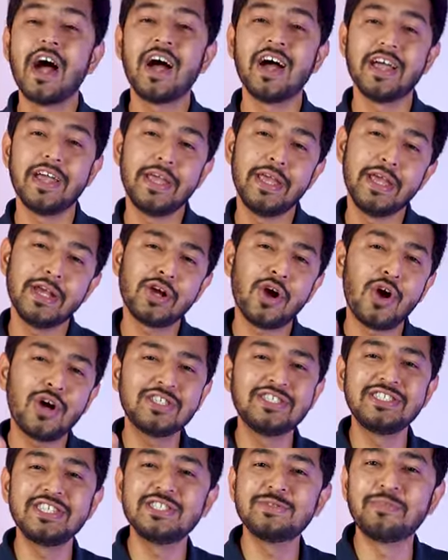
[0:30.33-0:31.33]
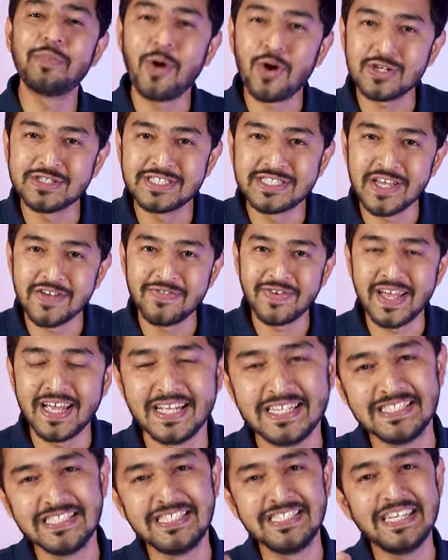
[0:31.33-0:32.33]
हाँ एक और चीज बहुत सेफ
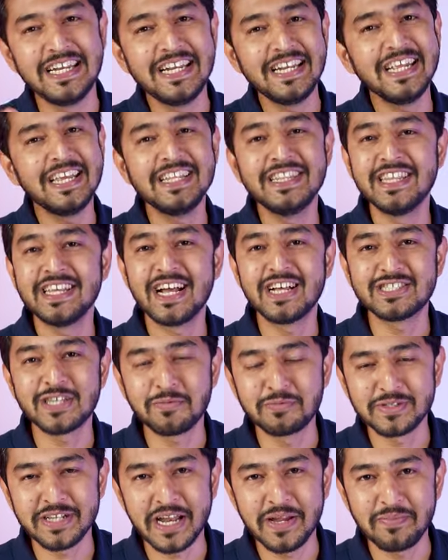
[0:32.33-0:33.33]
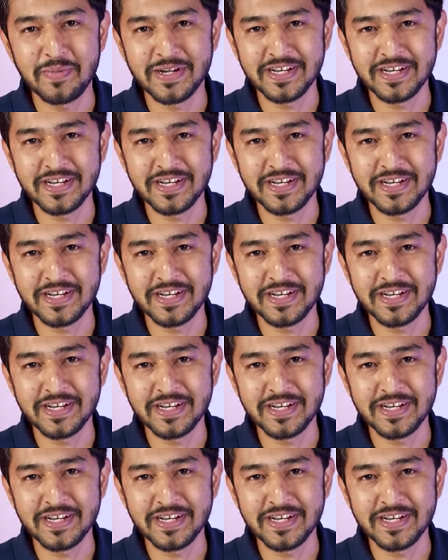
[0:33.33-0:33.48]
है जीटी हिंदी का सब्सक्राइब